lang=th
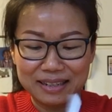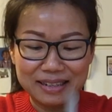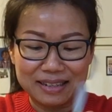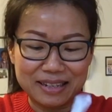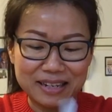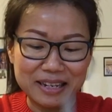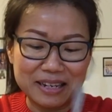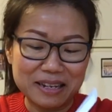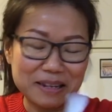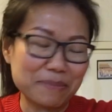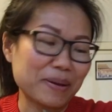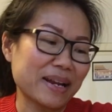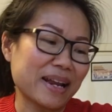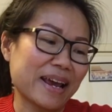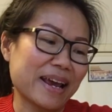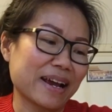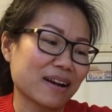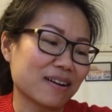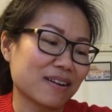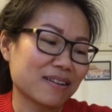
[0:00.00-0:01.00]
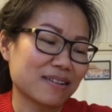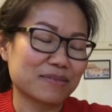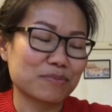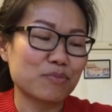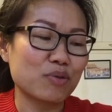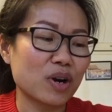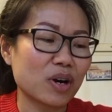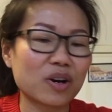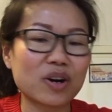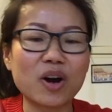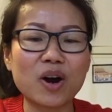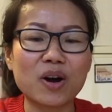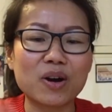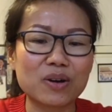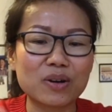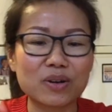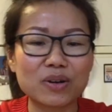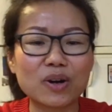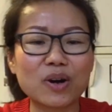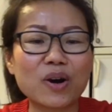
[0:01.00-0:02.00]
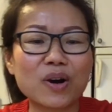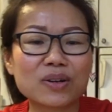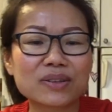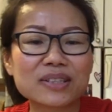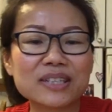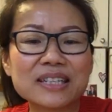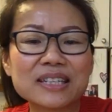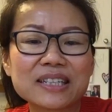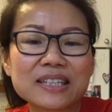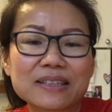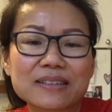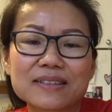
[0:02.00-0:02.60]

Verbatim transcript: ที่แผนกพวกกล่องของที่